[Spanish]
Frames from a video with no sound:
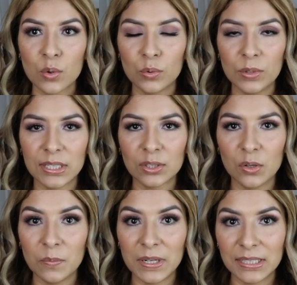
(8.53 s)
unas
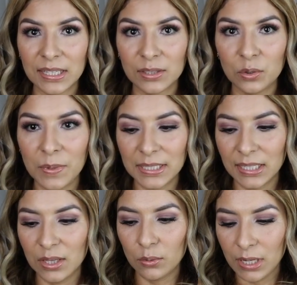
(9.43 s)
compras que estuve
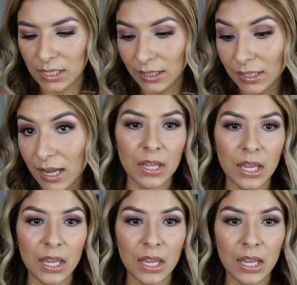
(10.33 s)
haciendo en línea